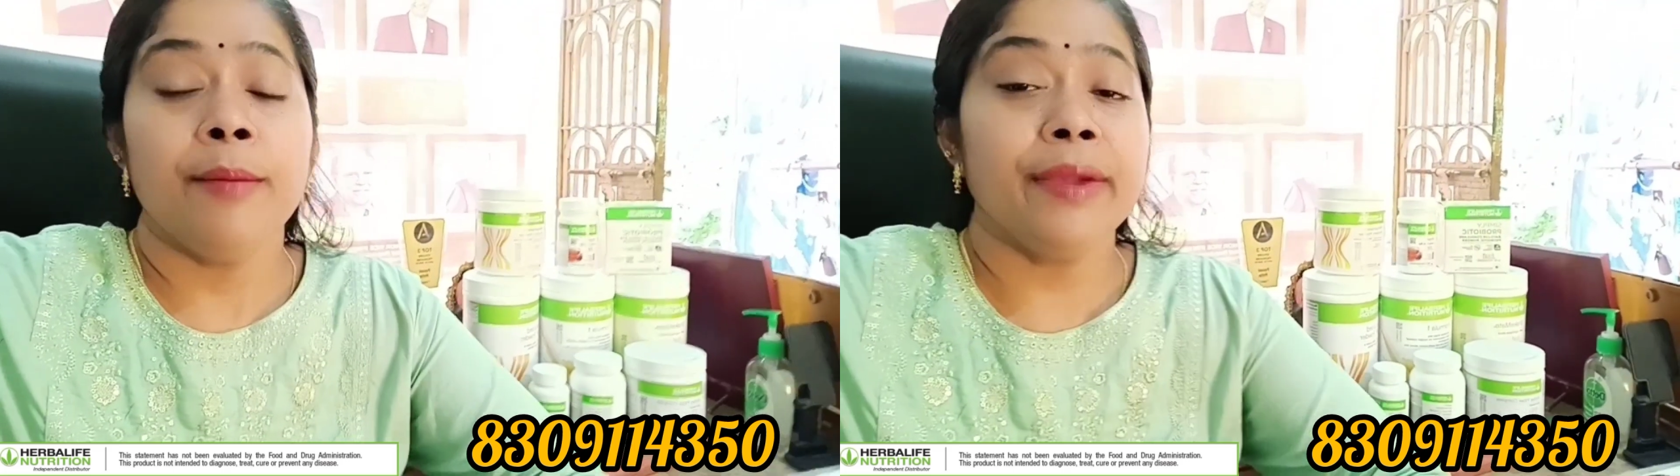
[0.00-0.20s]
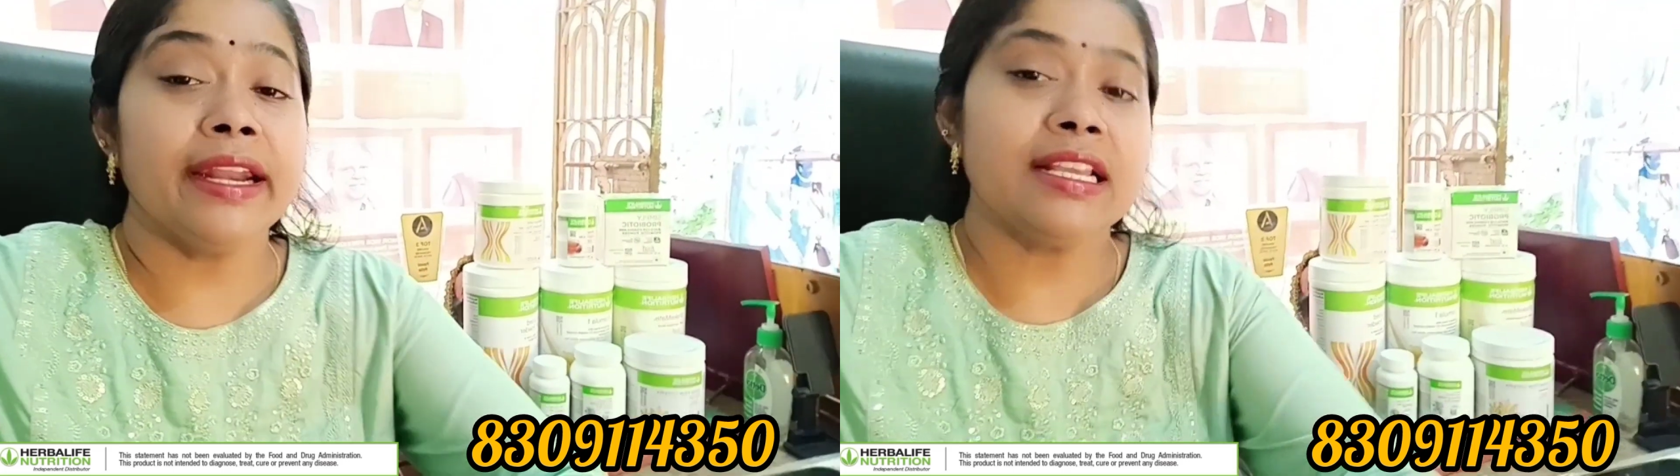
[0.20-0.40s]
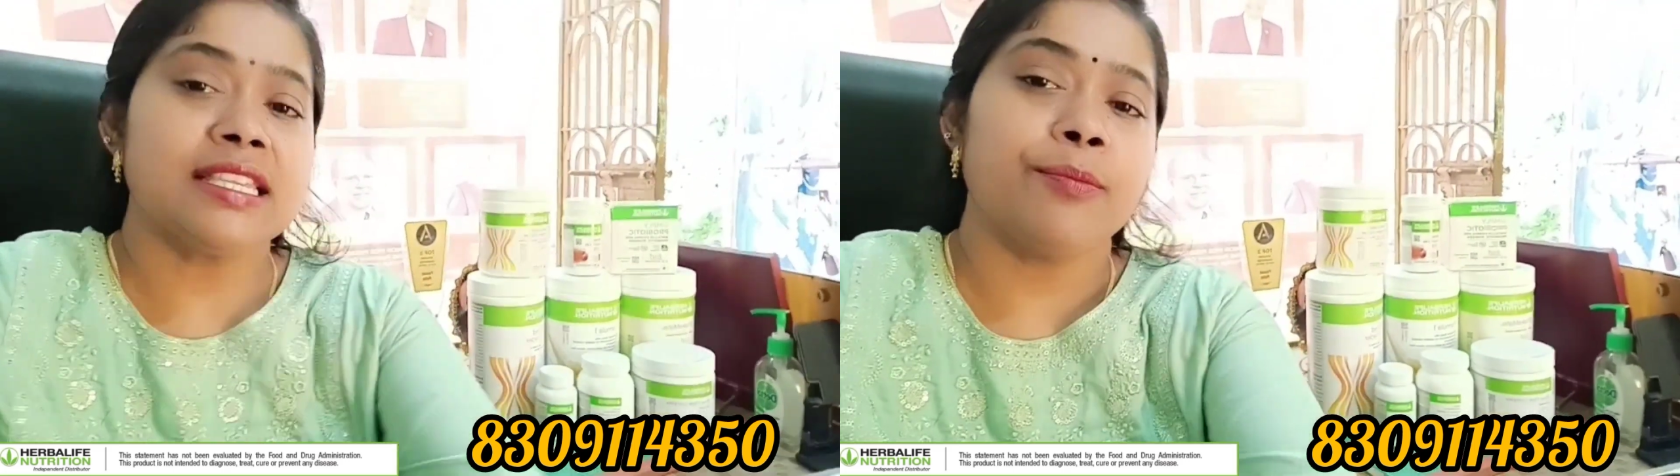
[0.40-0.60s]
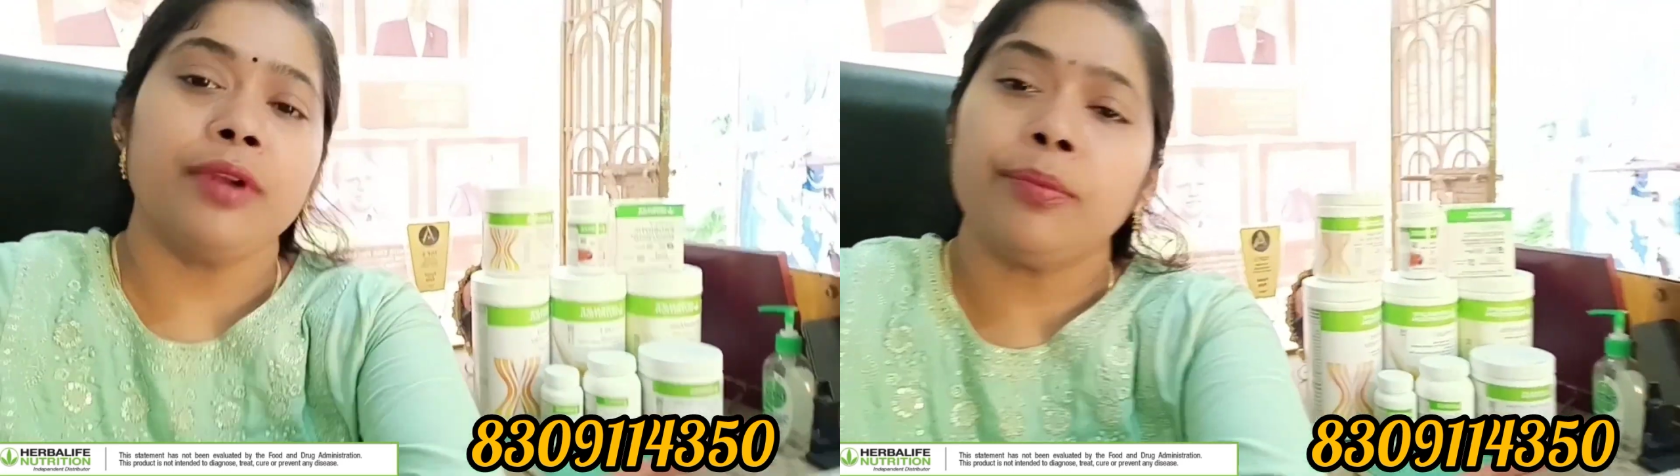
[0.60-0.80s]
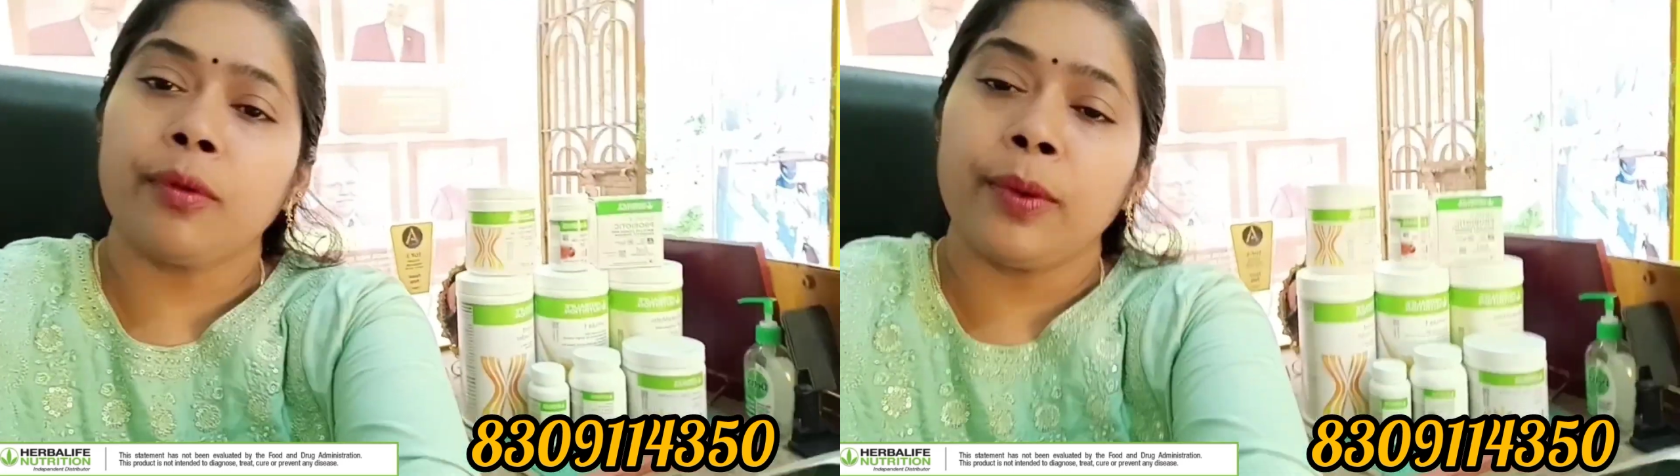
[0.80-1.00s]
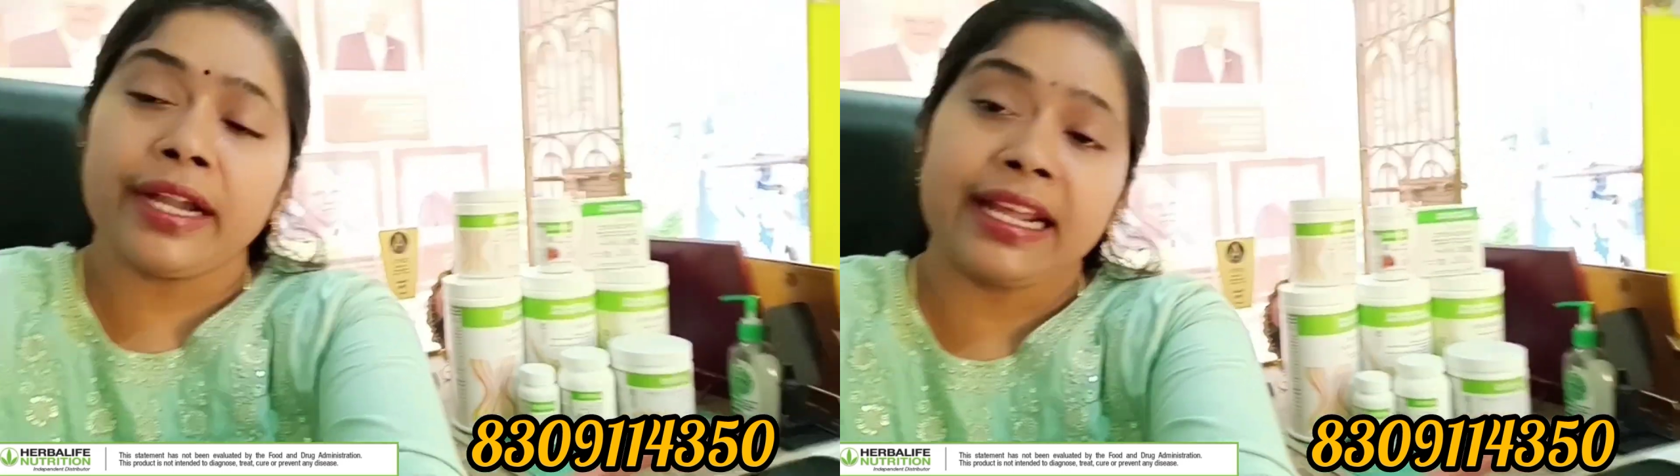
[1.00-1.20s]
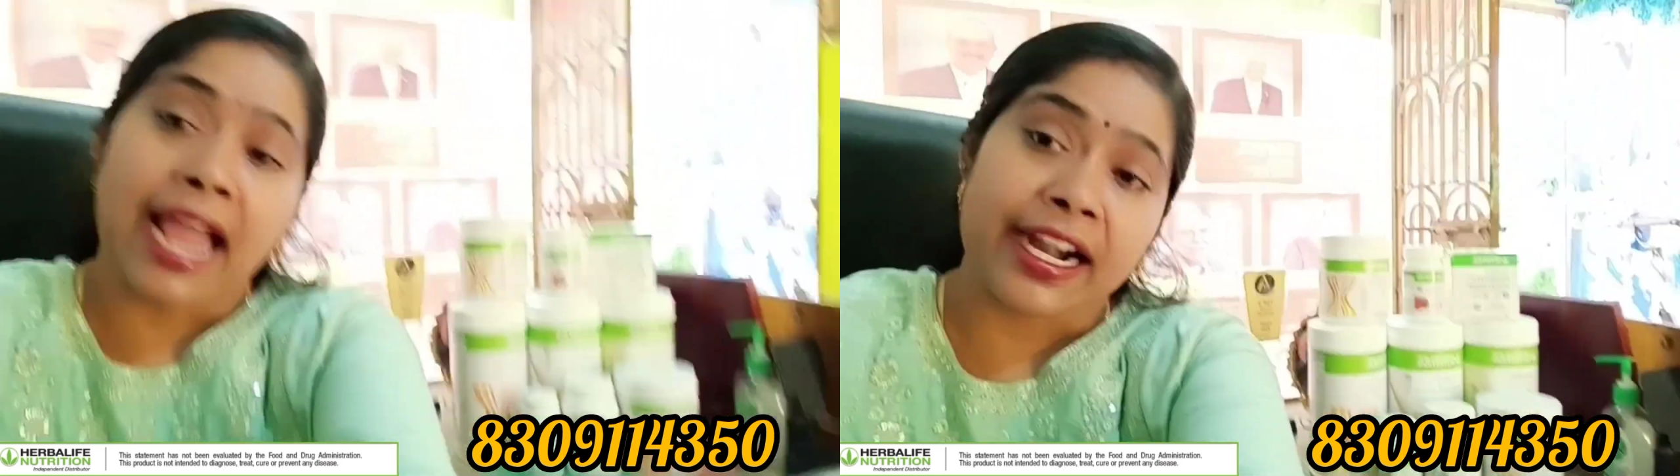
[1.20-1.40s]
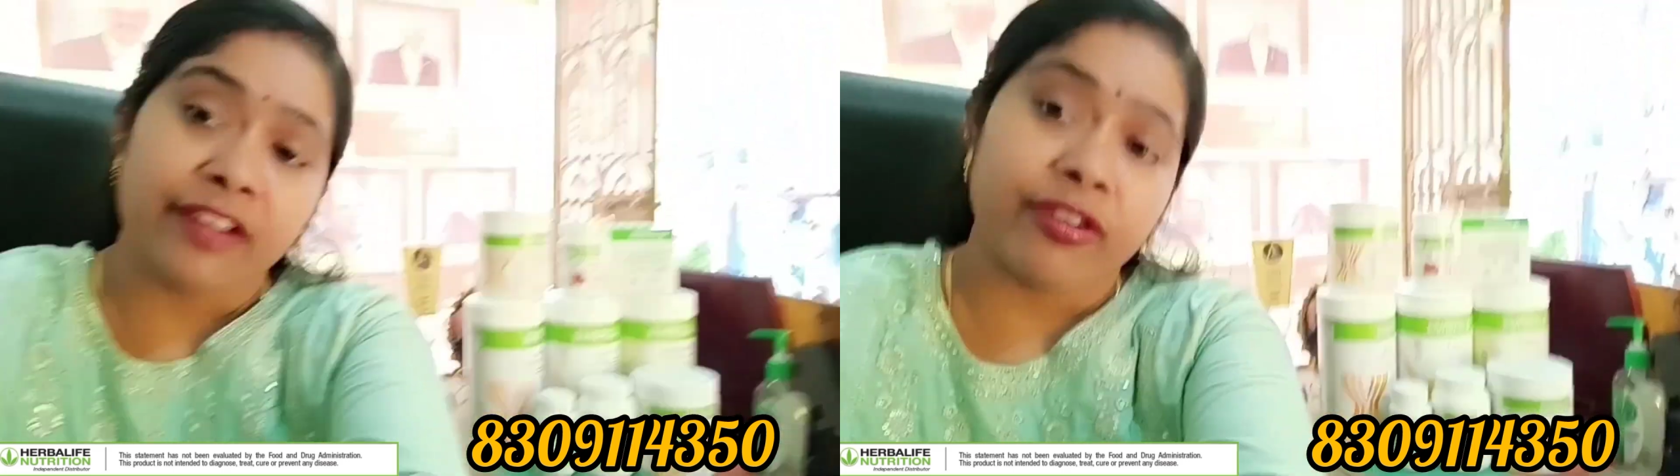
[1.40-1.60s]
మీరు ఈ సింప్లీ ప్రోబయోటిక్
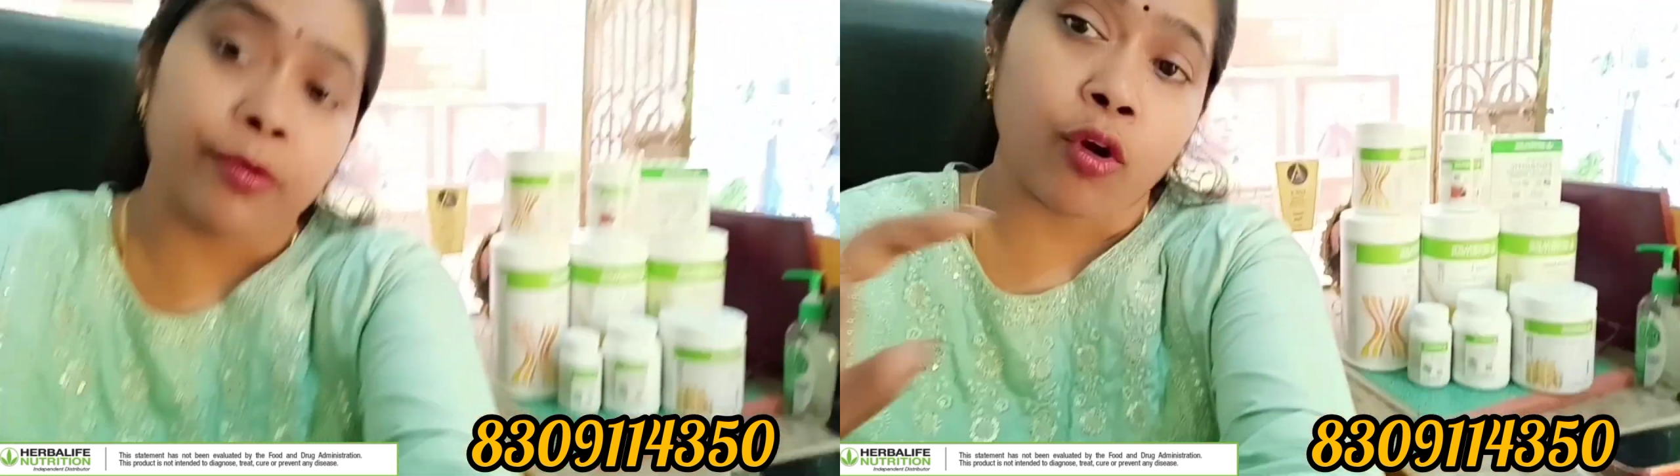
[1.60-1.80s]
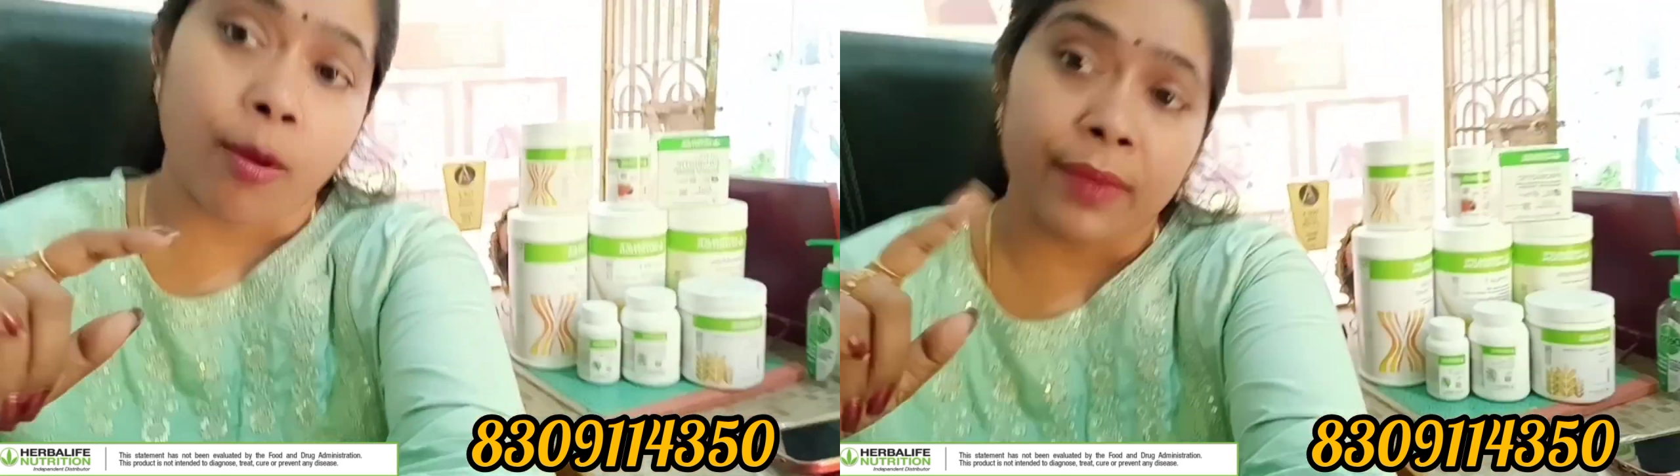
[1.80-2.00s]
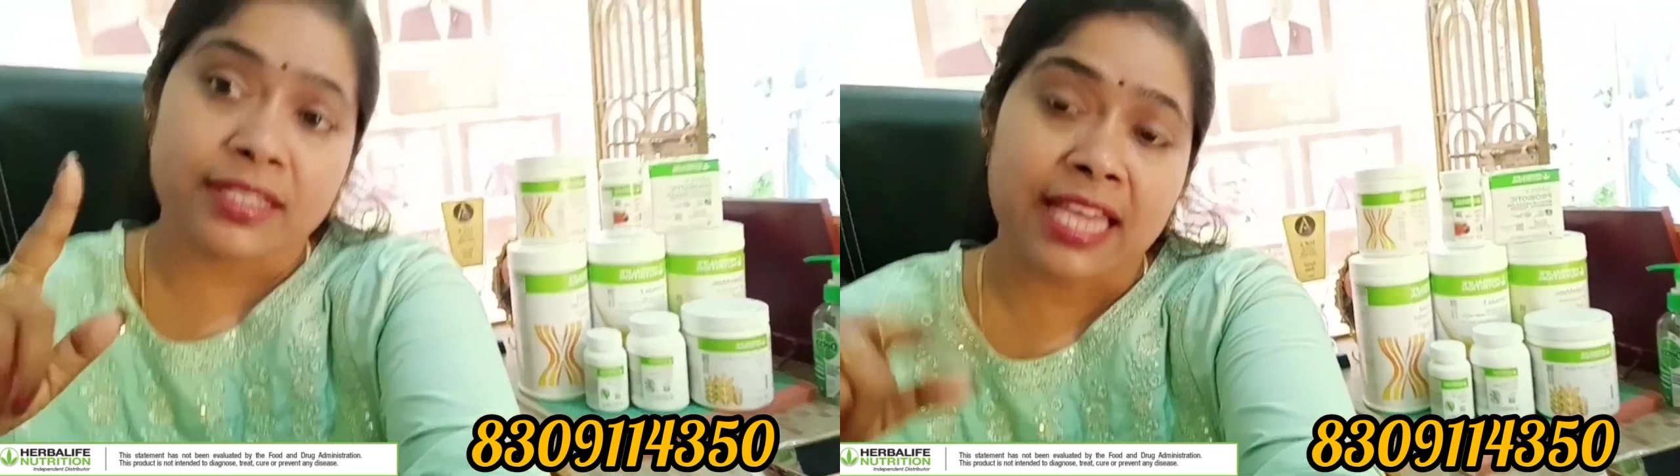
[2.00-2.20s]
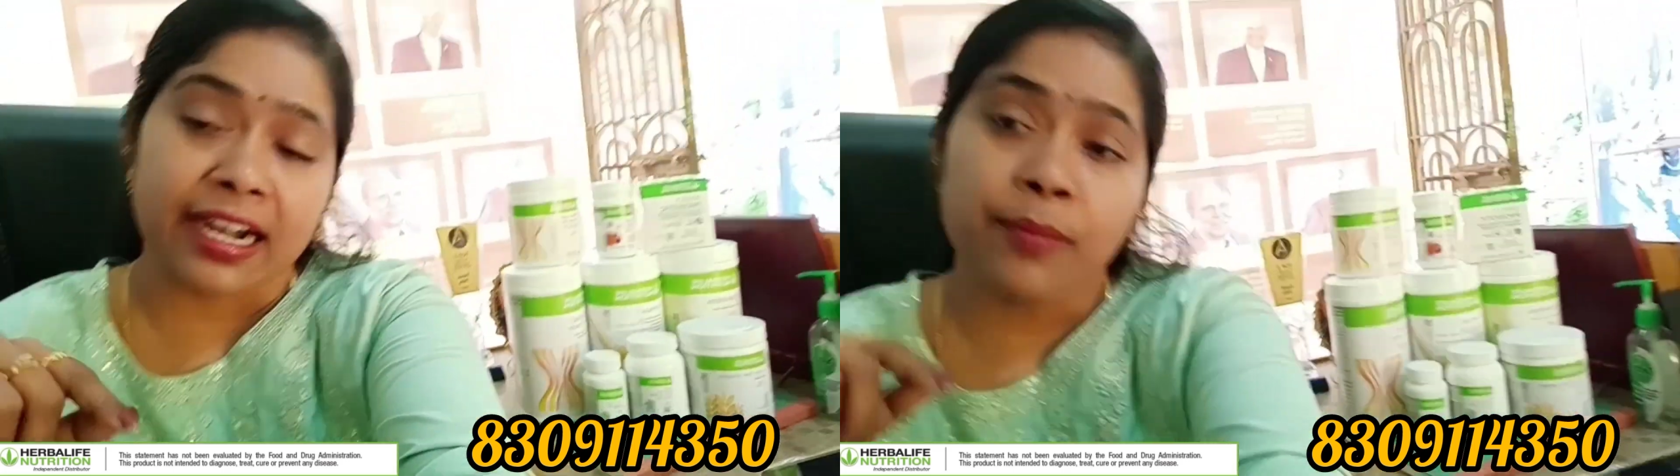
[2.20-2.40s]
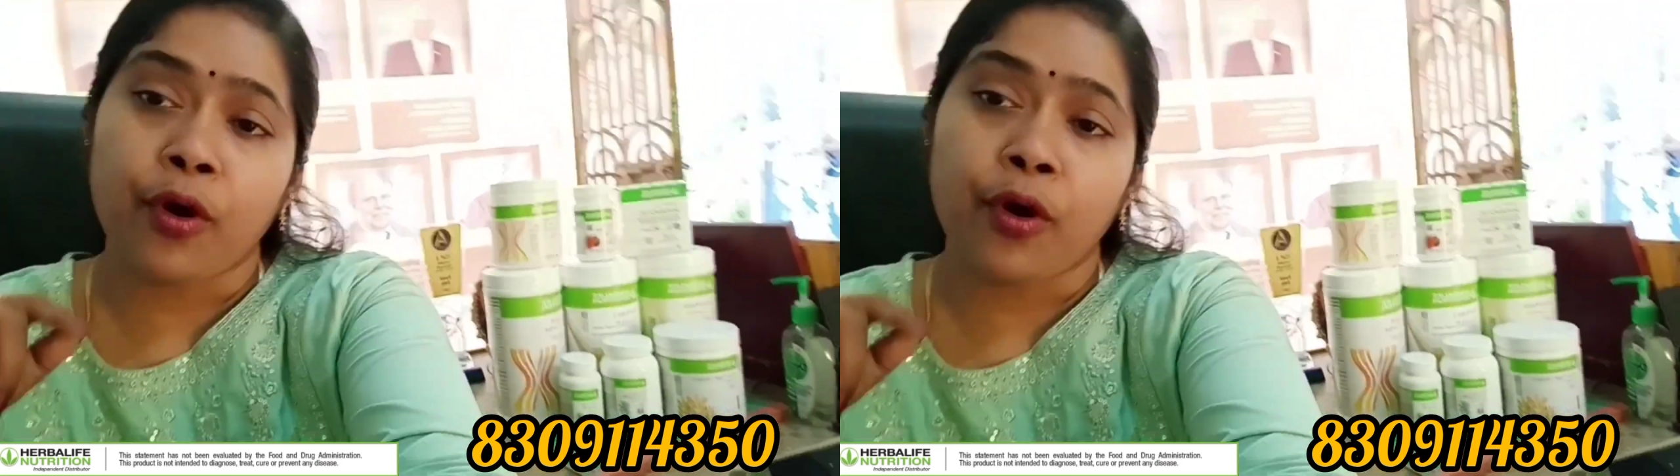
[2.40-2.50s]
యాక్టివ్ ఫైబర్ కాంప్లెక్స్ ఎర్లీ